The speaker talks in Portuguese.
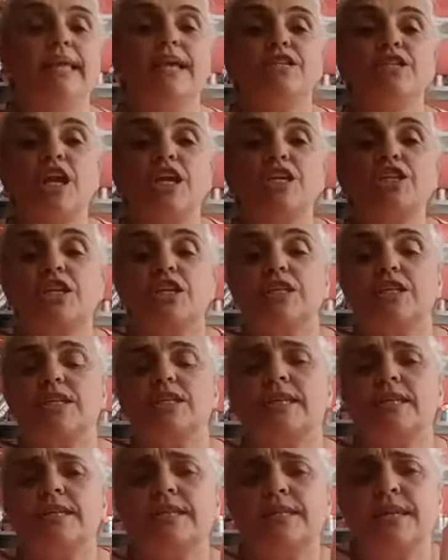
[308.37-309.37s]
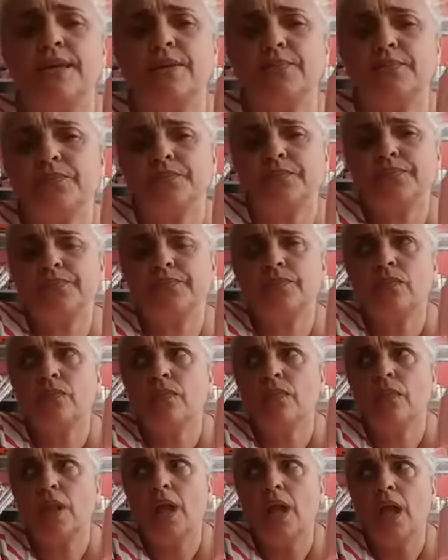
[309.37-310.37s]
tem gente que diz assim:
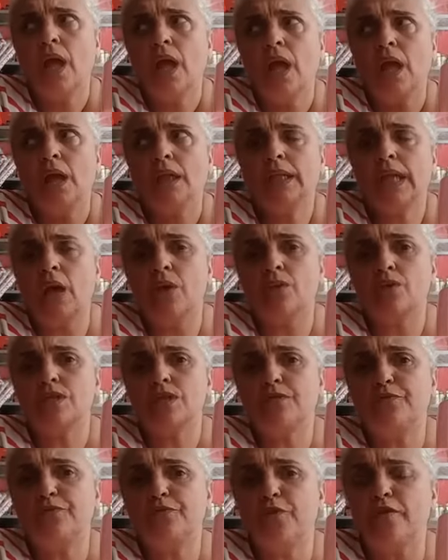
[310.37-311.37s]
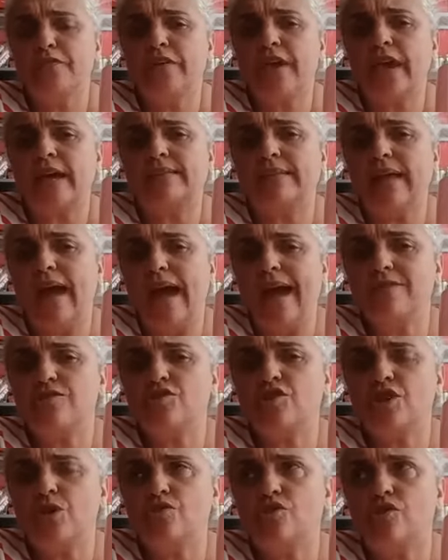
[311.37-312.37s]
não, se for
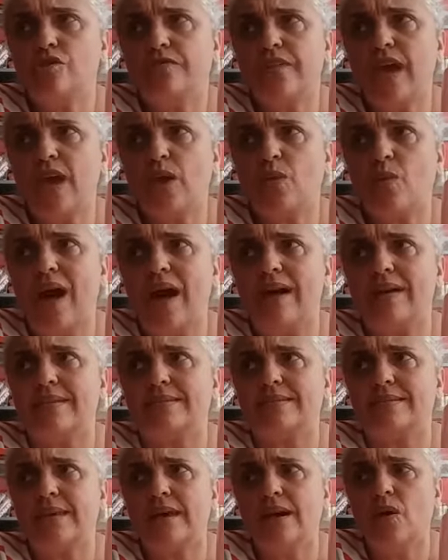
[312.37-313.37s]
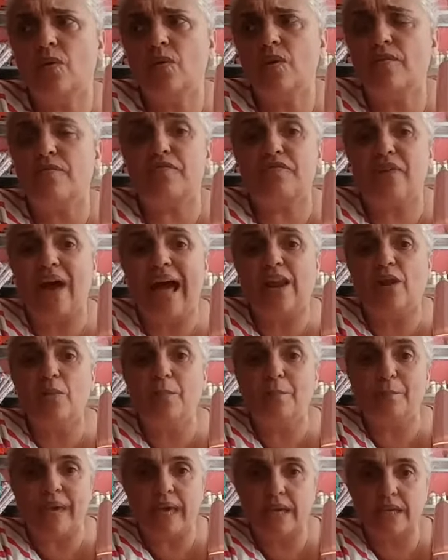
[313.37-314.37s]
verdade, eu tiver com a razão, eu falo
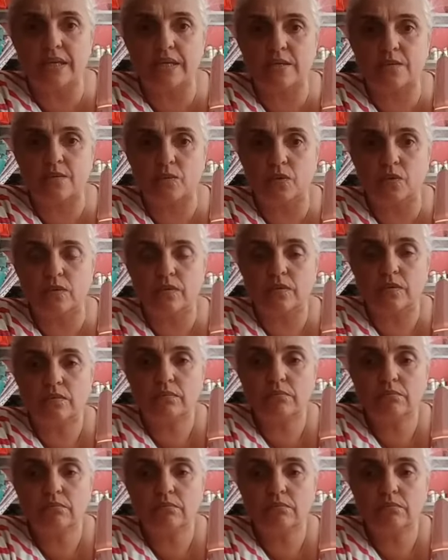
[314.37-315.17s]
mesmo.